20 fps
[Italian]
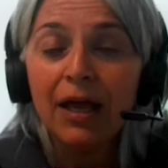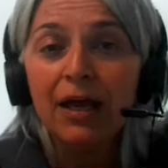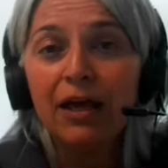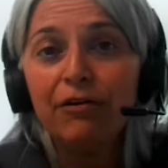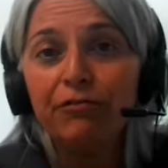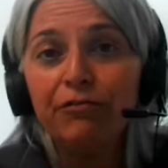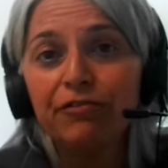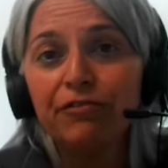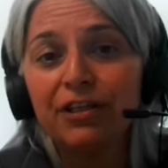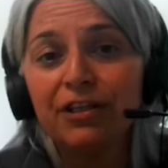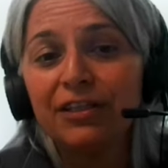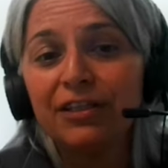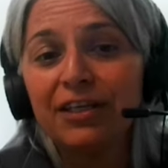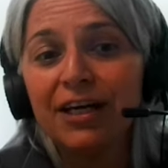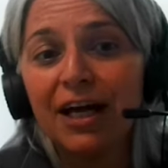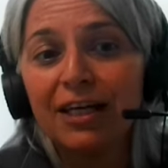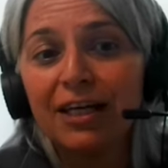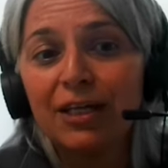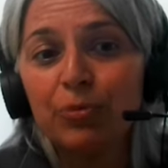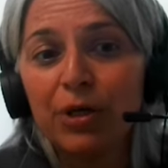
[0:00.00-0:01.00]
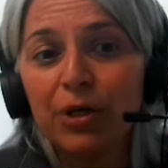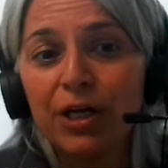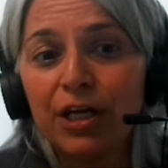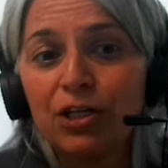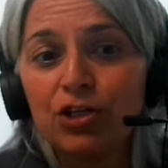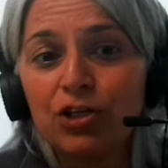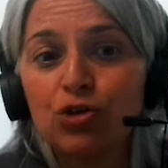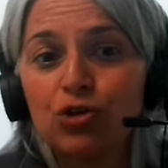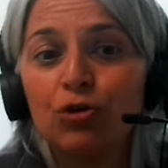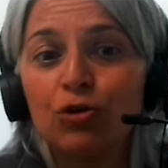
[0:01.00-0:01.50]
e infine di
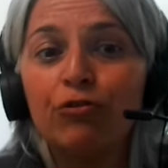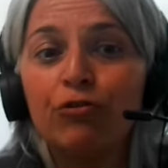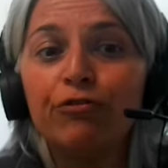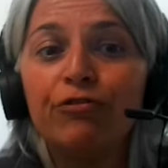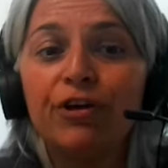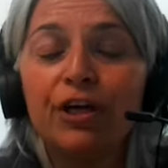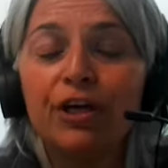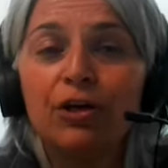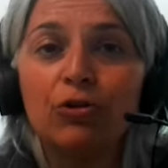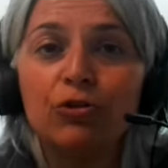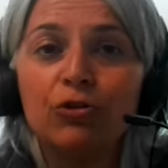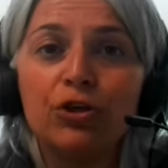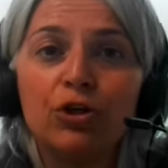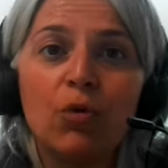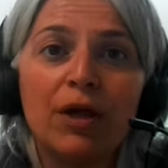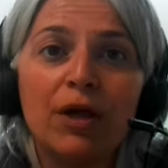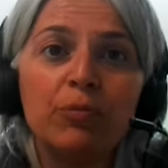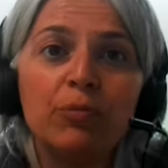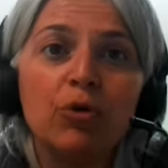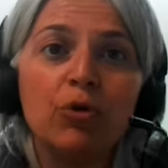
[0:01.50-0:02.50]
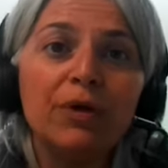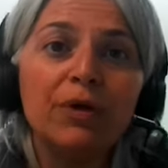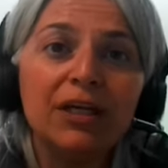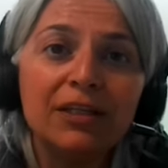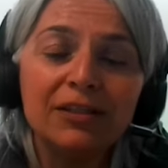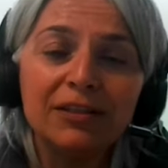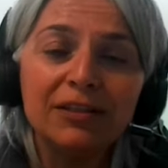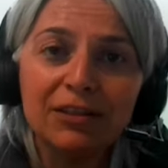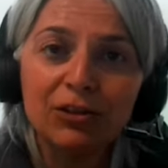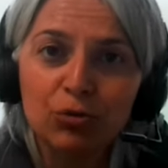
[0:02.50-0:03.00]
calibration, ovvero di quei
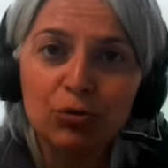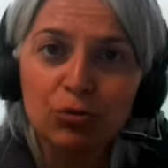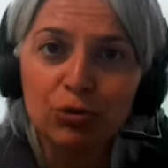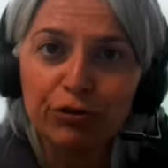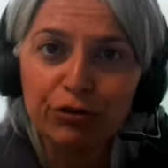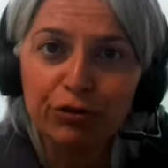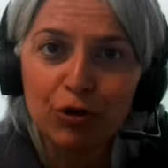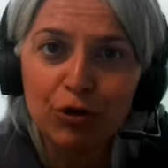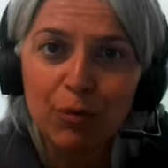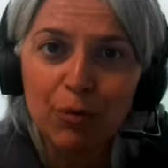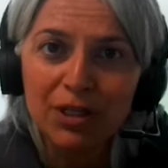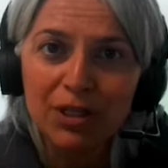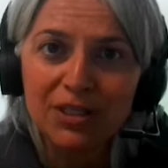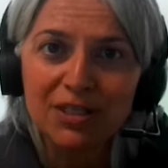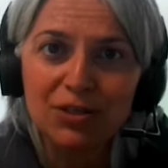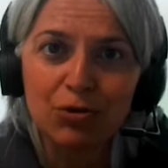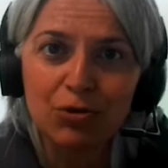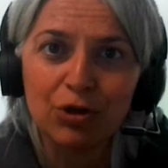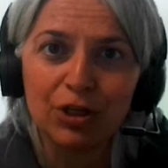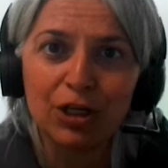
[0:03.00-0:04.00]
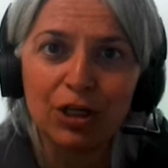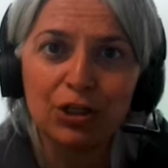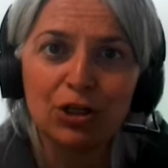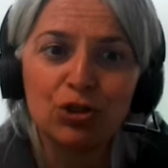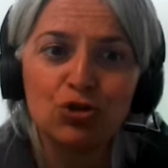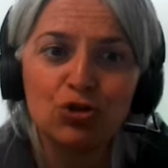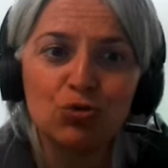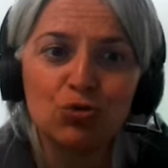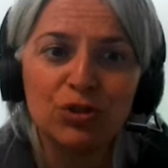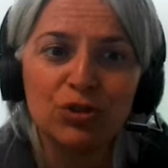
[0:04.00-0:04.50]
momenti di uniformazione
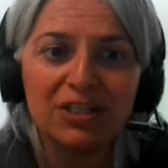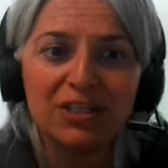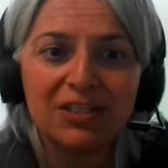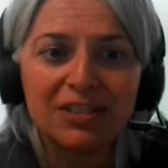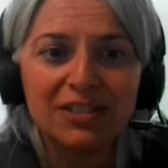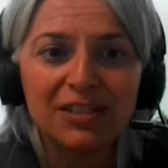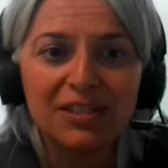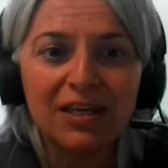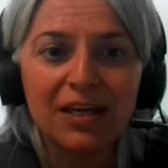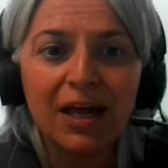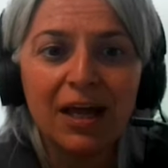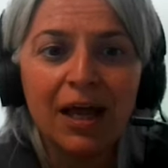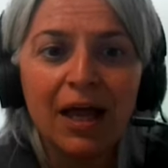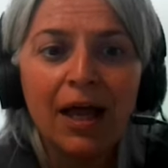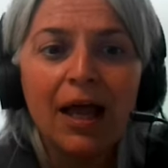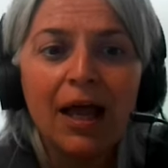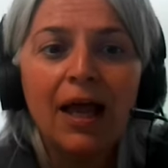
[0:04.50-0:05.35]
dei giudizi.